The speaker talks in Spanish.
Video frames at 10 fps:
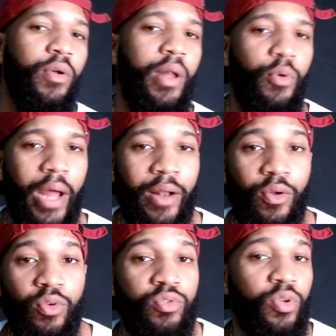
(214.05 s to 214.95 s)
colaborar
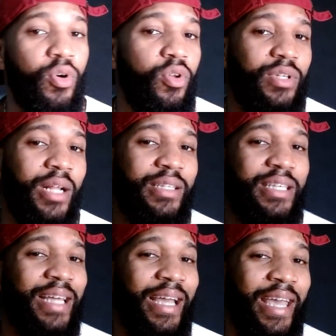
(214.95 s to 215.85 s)
con todos los
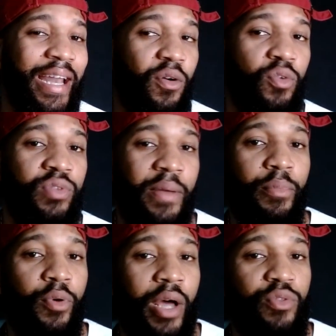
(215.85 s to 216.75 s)
artistas que eran
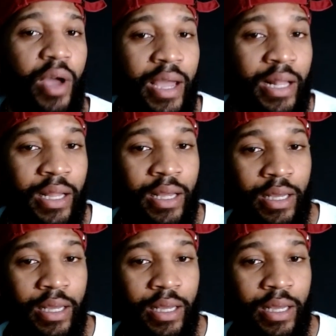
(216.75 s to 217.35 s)
contemporáneos a él